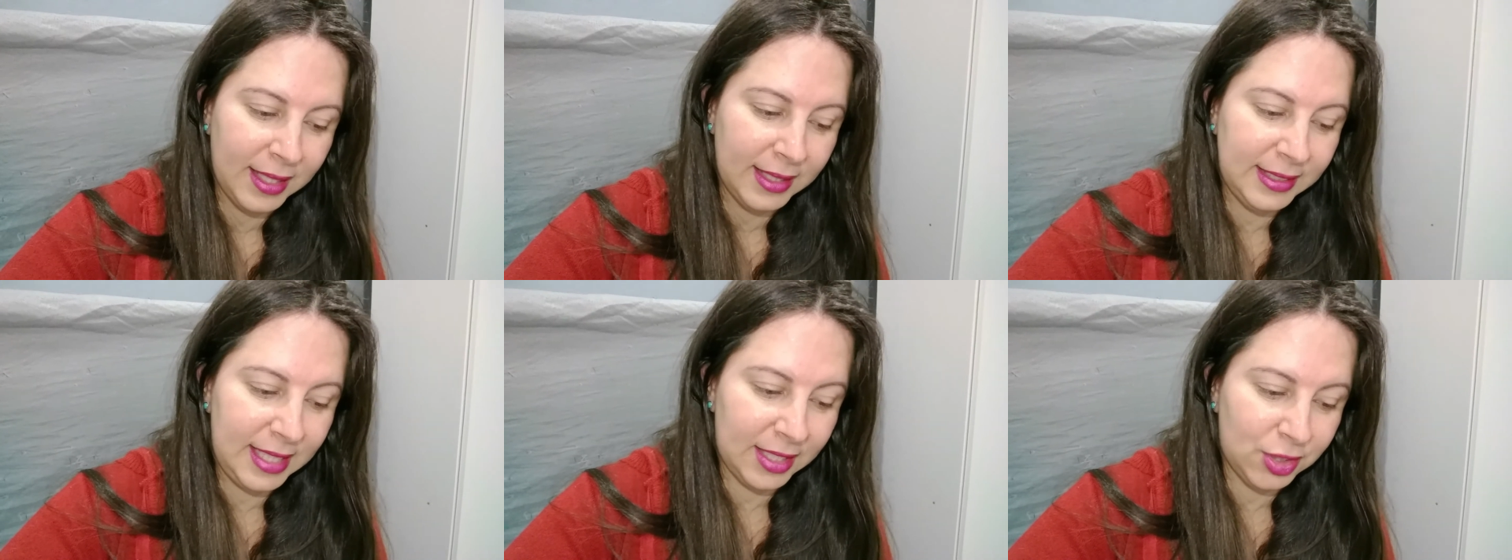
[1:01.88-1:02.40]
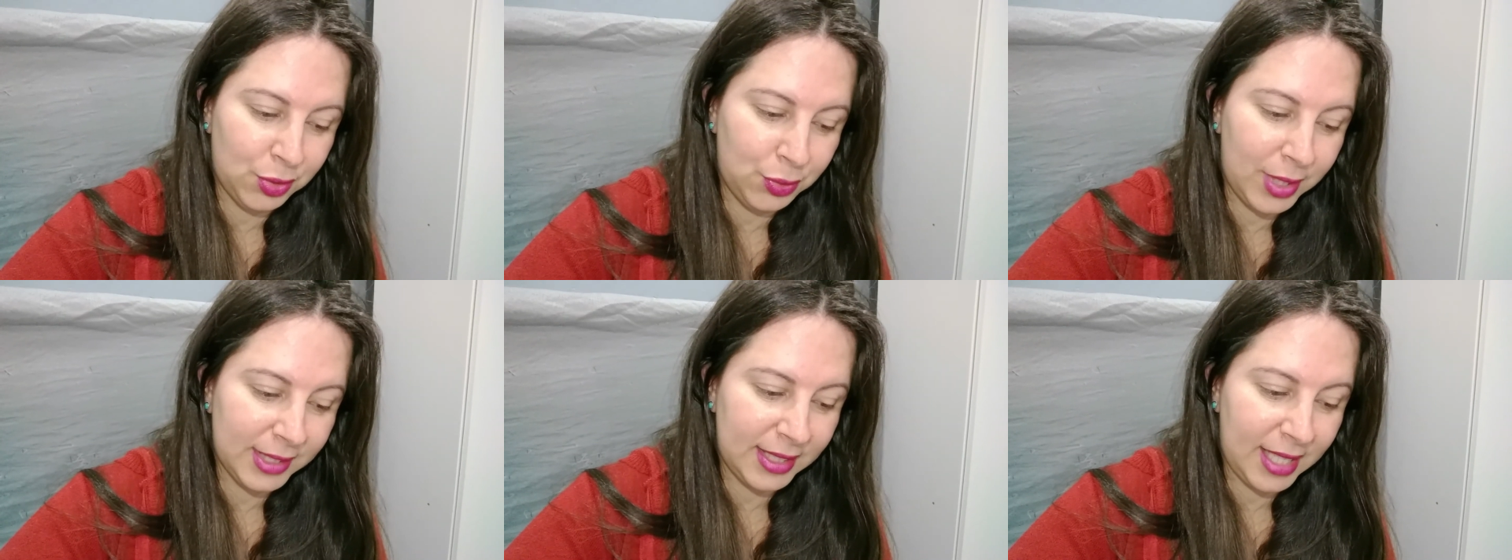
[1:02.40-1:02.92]
Se as
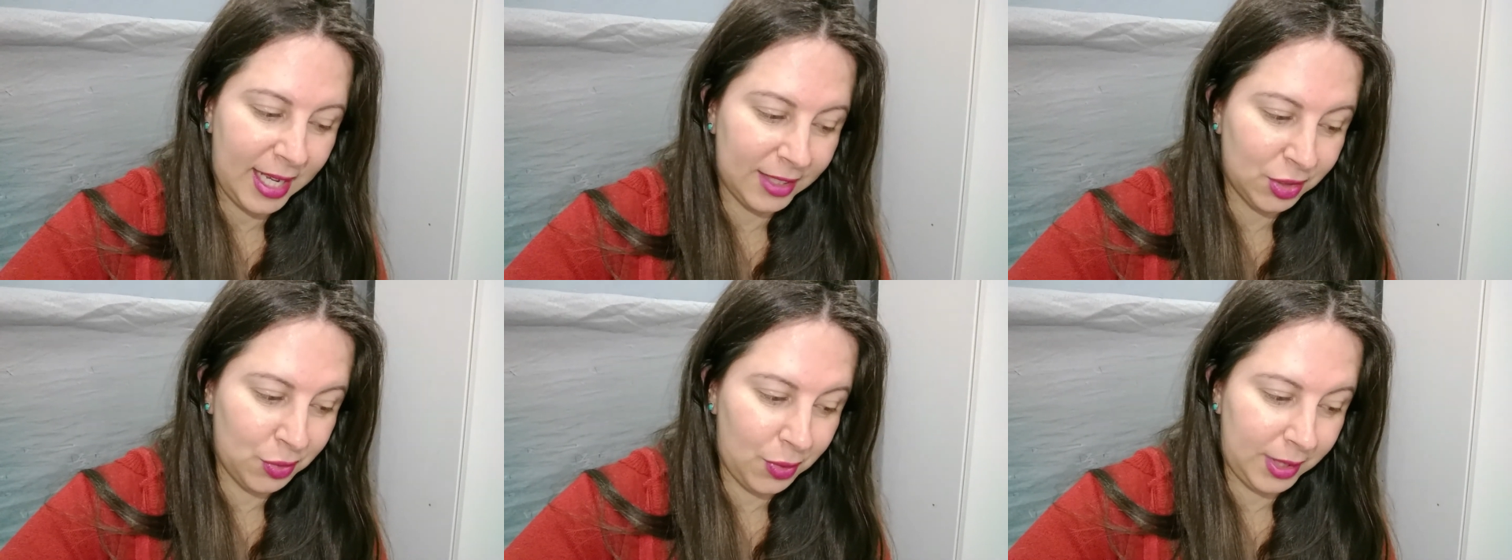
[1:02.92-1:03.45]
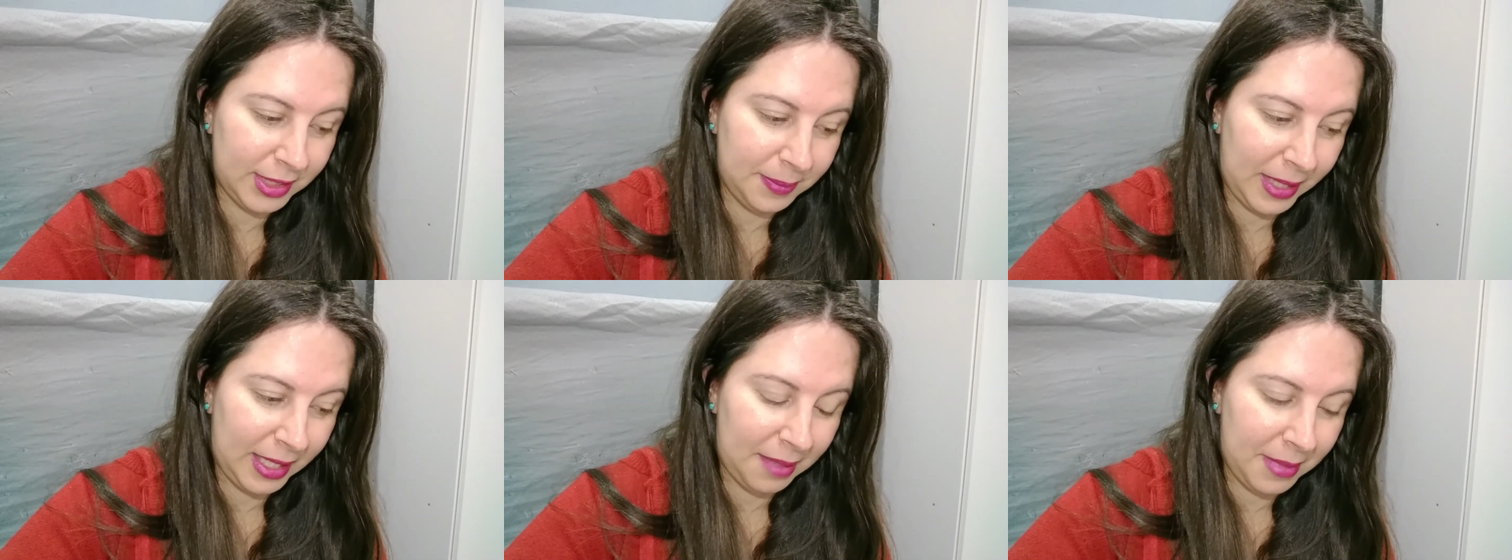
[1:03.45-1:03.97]
suas razões
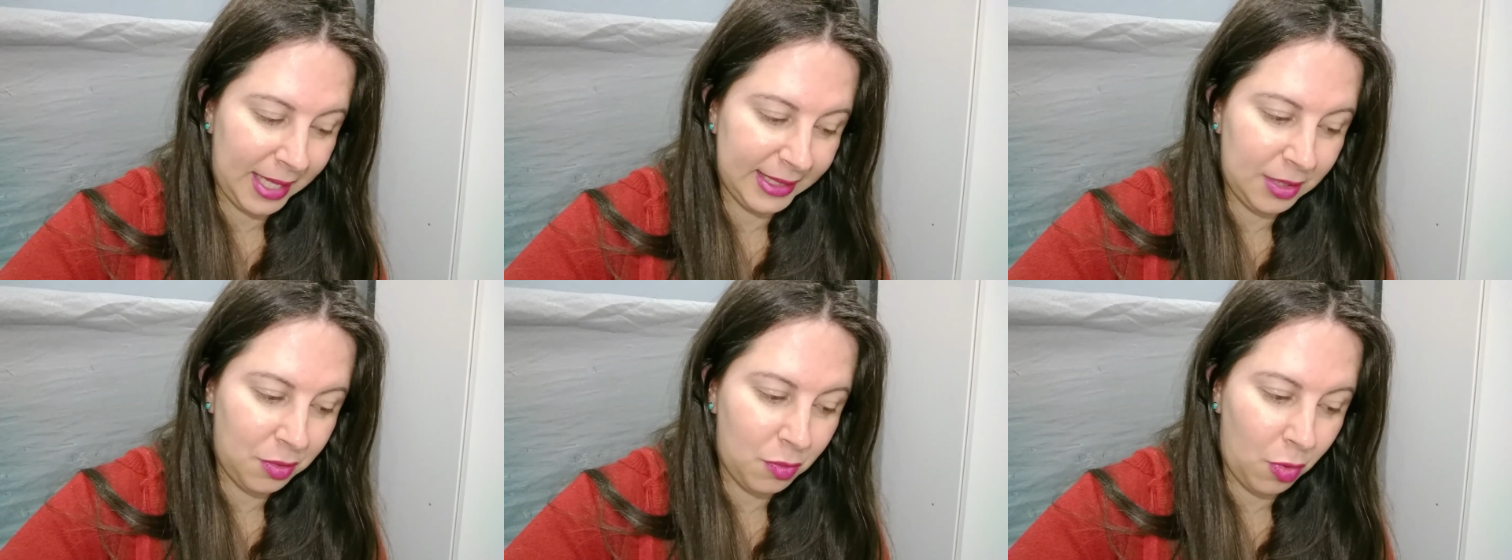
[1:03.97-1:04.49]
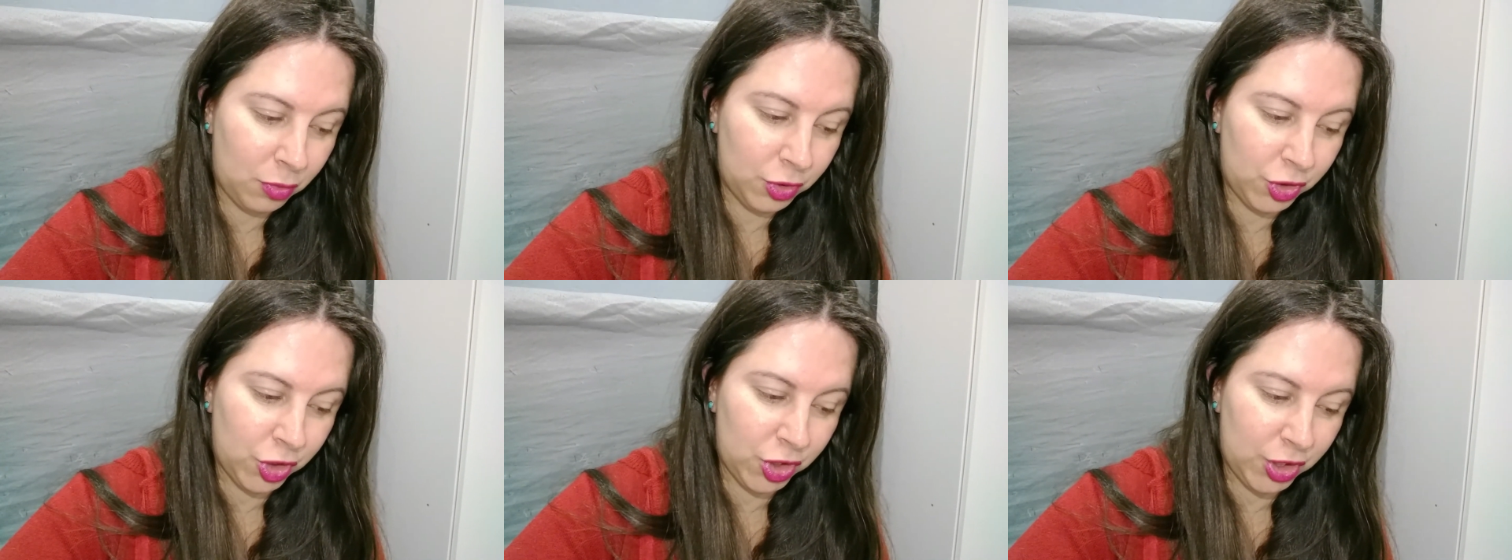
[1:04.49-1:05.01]
para amar seu
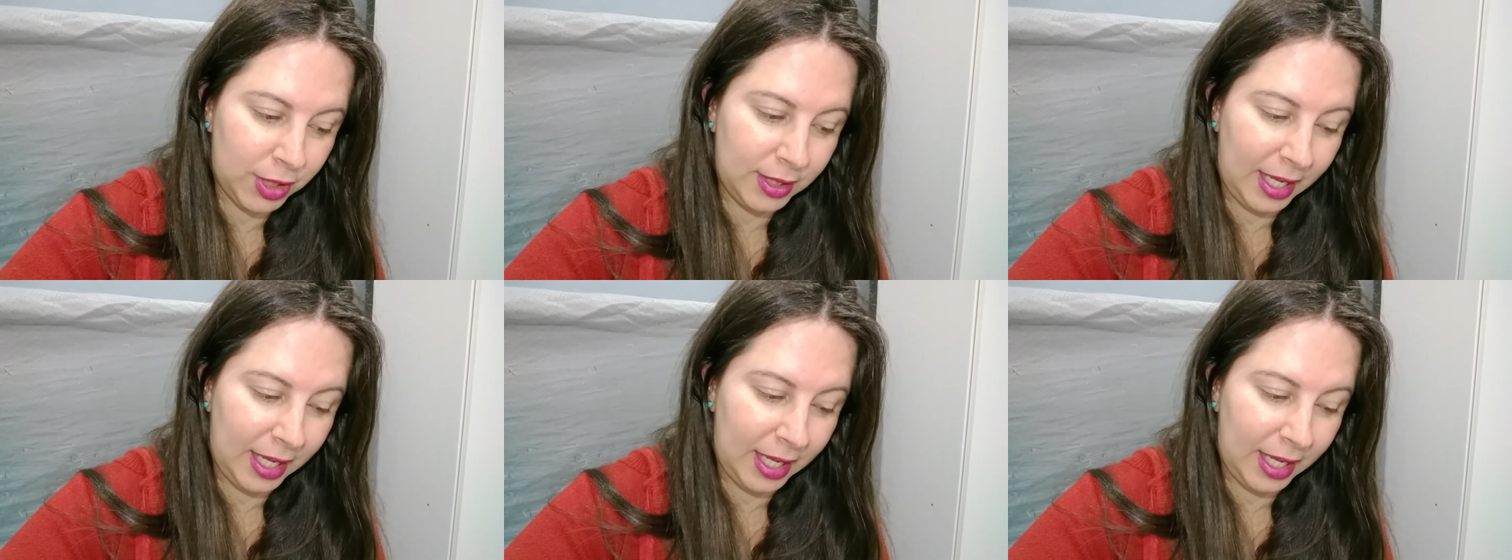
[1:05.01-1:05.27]
cônjuge